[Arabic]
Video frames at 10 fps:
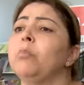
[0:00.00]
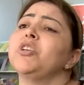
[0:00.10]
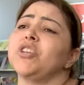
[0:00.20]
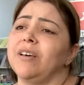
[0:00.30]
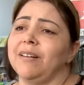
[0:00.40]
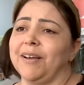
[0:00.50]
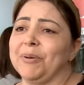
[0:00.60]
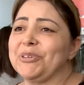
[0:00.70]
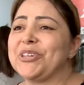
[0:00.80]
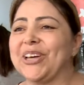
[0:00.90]
ما شاء الله
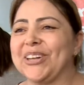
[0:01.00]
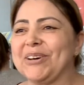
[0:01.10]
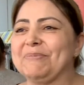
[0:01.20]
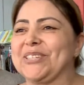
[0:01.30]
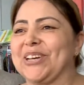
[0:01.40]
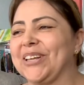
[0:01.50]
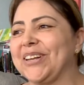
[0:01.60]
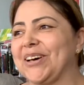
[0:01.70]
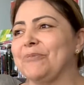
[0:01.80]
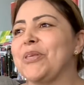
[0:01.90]
ما شاء الله ما شاء
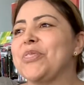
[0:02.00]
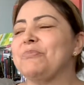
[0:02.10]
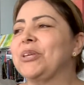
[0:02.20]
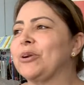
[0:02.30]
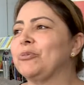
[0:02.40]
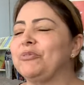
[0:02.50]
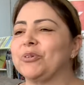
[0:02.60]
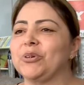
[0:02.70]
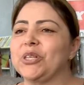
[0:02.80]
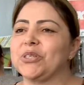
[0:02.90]
الله ماذا بينا
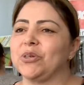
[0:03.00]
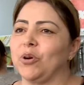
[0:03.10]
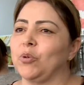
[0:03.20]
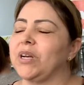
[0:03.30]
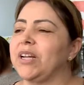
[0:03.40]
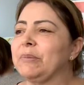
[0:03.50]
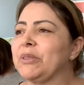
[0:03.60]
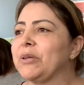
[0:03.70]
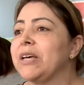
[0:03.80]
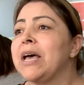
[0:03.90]
نوفروا للناس الكل
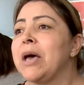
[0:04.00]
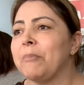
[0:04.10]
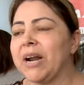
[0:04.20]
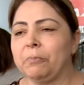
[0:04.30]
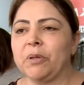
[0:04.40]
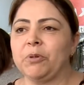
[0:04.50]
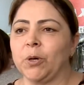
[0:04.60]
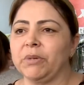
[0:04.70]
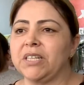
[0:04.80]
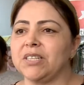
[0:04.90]
والله مرحبا
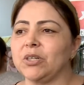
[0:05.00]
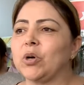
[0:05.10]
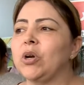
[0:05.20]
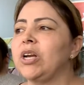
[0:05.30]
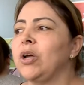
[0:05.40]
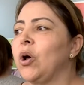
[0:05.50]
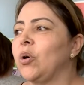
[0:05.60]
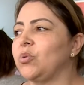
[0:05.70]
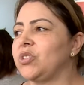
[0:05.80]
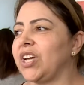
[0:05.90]
بهم الناس الكل
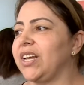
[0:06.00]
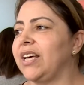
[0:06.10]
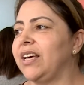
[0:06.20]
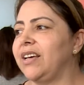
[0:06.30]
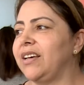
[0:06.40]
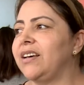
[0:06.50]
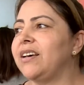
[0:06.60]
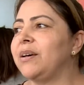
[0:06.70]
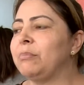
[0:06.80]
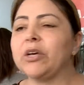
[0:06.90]
وان شاء الله
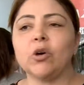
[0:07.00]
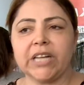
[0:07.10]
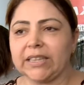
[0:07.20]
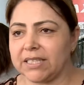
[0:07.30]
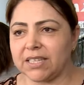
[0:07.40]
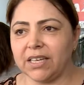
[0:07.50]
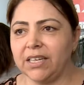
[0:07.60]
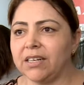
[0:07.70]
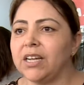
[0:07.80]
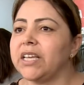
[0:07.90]
آه، ما يقعد حتى
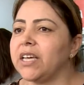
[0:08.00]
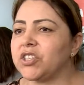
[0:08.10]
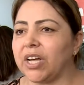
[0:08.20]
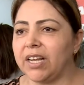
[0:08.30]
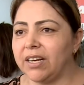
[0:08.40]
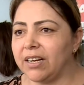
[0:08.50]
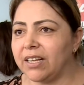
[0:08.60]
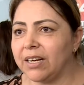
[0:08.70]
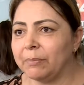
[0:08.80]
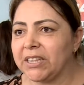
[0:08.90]
صغير يرجع
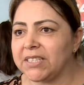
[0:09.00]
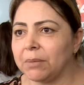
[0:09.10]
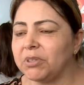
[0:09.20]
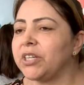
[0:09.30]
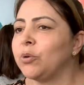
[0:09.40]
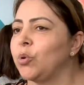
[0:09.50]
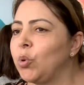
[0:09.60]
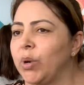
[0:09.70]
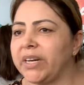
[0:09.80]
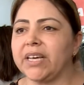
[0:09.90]
المدرسه نتاعو
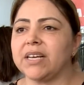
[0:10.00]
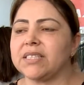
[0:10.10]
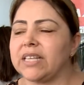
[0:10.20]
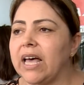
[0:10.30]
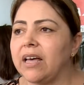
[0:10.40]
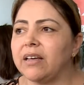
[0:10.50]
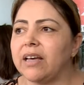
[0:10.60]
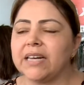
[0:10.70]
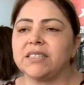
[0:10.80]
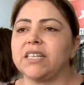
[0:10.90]
وهو ناقص آه،
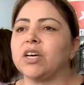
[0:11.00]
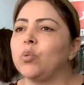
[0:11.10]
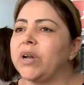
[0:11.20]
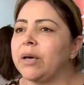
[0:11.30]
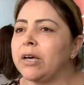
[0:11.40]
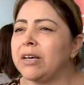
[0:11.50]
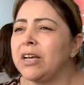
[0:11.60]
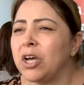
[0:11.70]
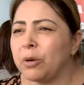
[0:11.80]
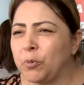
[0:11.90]
ارتيكل ولا
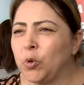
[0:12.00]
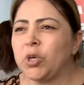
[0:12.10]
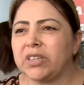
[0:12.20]
بوه